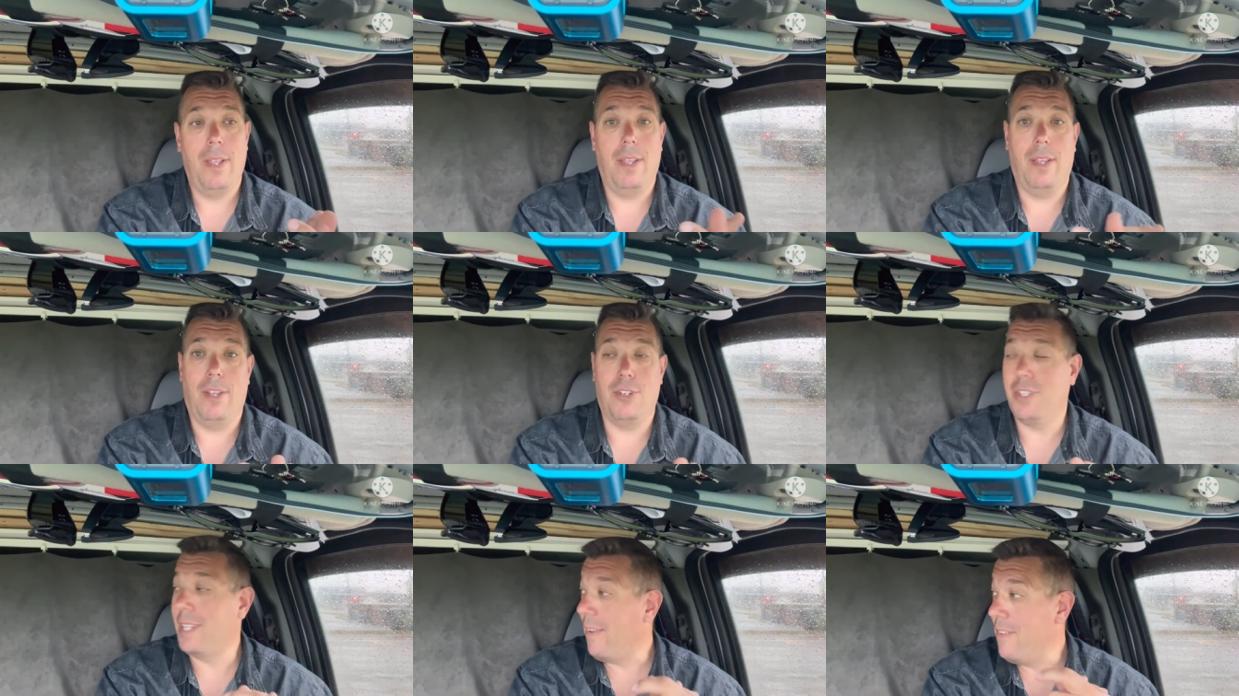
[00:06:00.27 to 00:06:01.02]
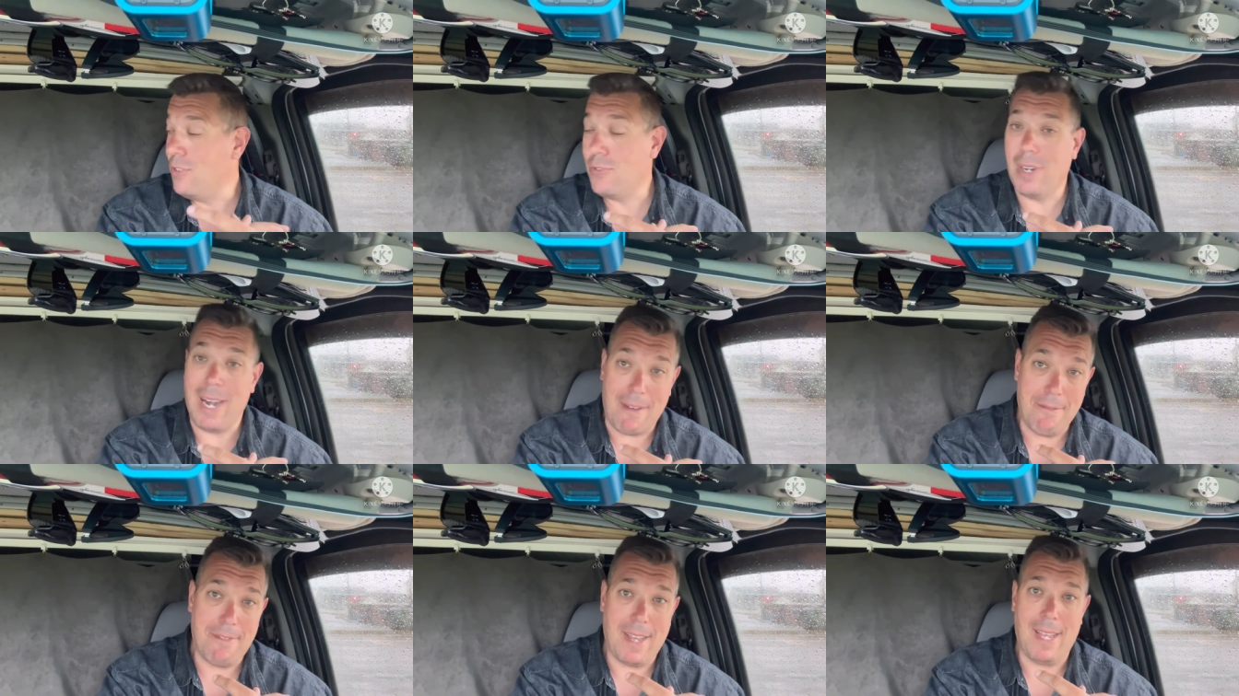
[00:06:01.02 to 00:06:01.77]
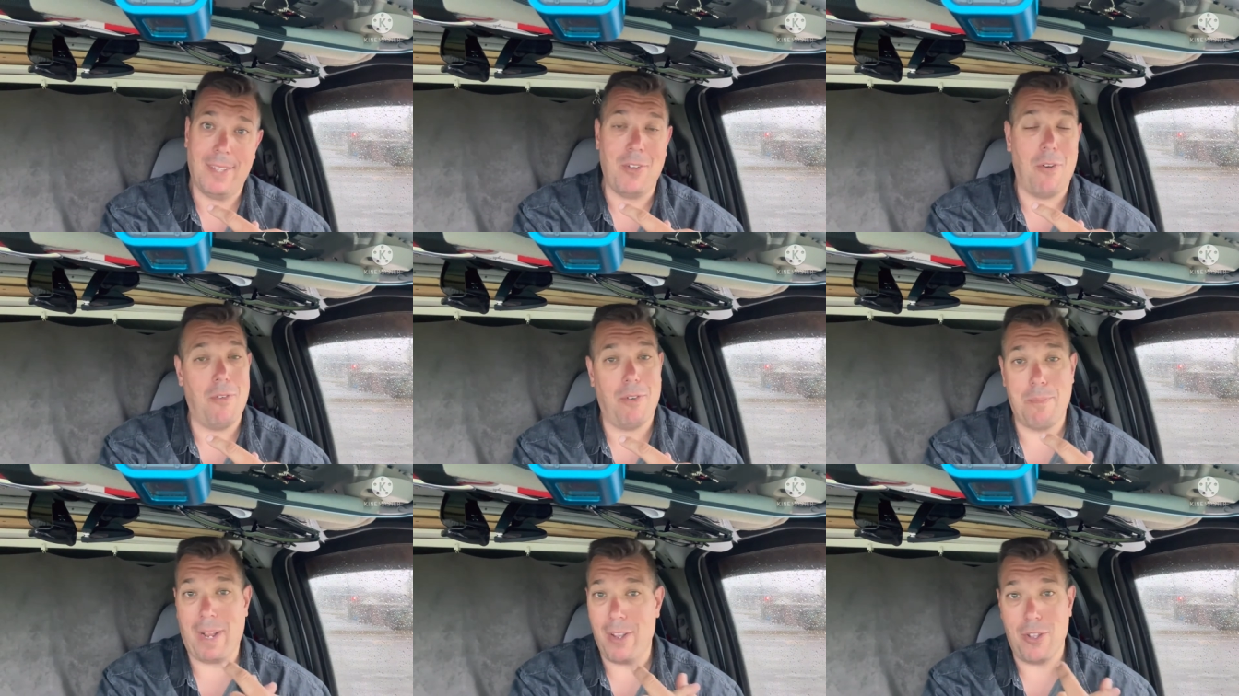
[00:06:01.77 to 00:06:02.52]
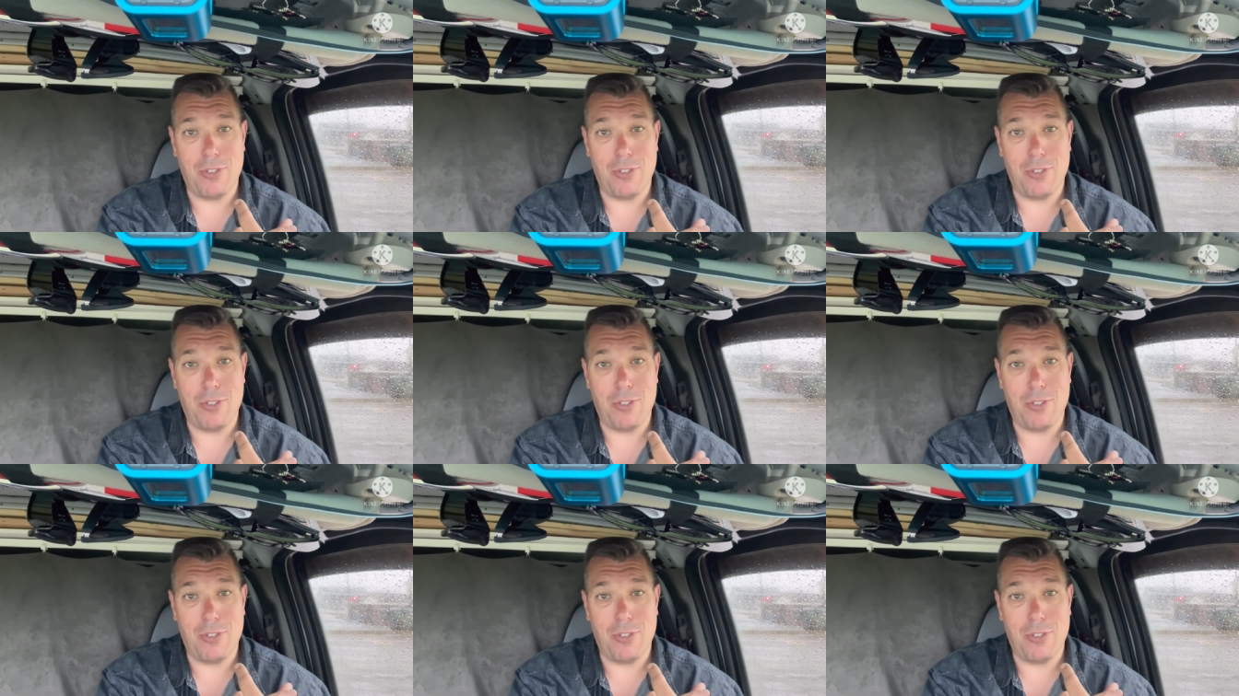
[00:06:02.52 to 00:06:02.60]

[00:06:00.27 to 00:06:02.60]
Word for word: J'ai travaillé sur la vanne. On va parler de